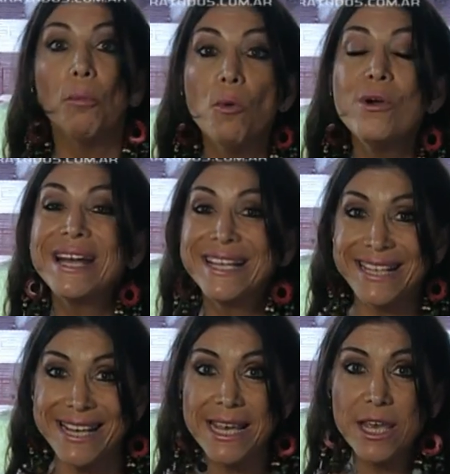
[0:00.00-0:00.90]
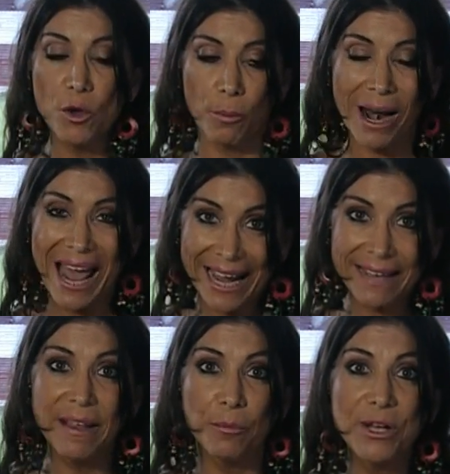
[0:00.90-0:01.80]
muy exigido por la
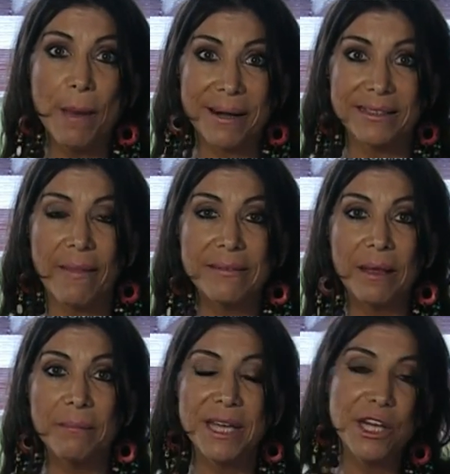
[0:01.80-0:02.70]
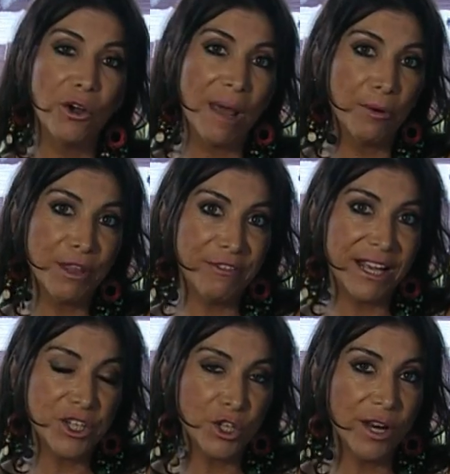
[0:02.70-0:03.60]
agenda muy apretada también y con las
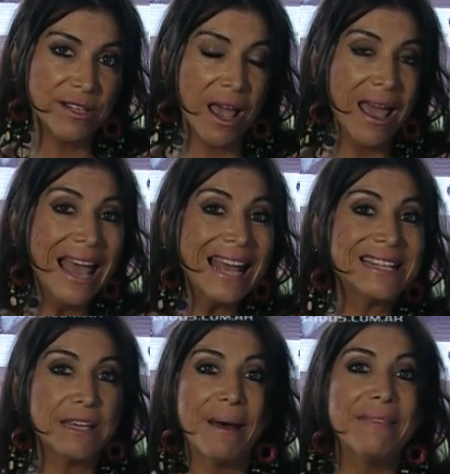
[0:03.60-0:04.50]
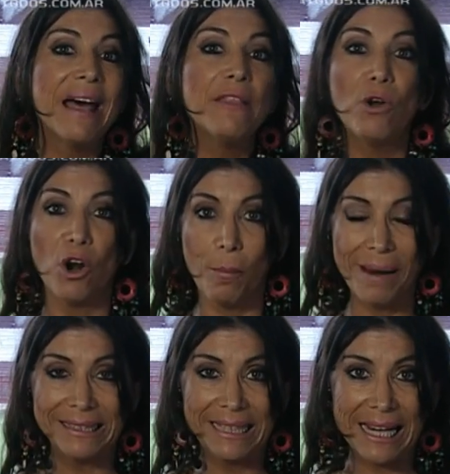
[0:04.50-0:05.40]
modificaciones que se van dando en los
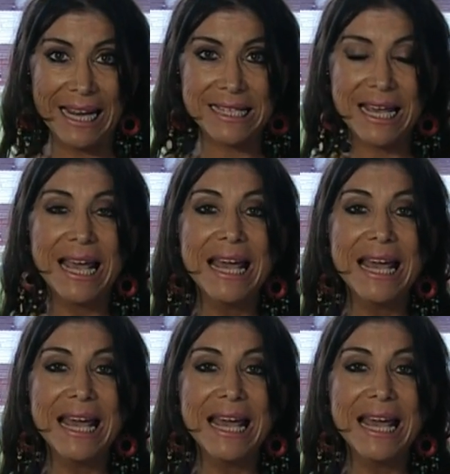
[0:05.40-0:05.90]
planteles.